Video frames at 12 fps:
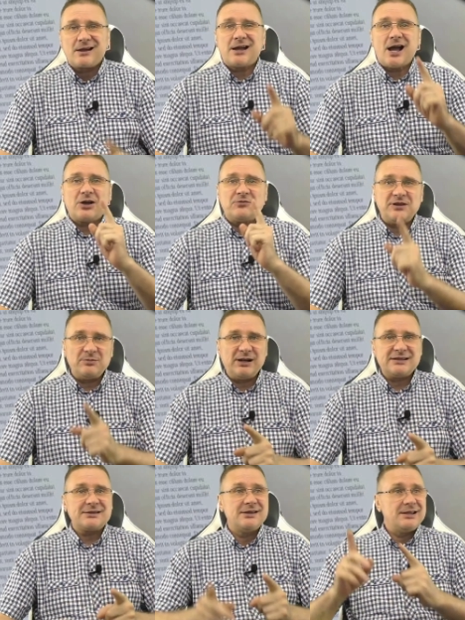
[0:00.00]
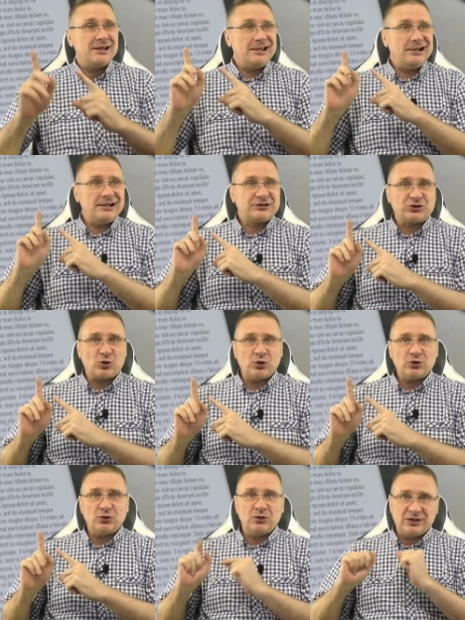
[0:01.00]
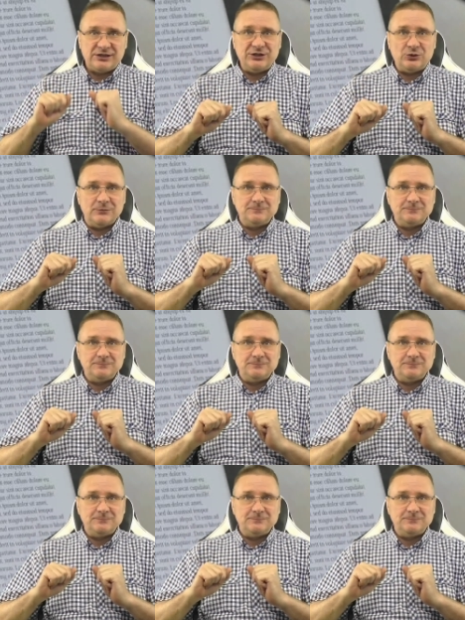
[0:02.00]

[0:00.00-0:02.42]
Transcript: Как выбрать электронную книгу?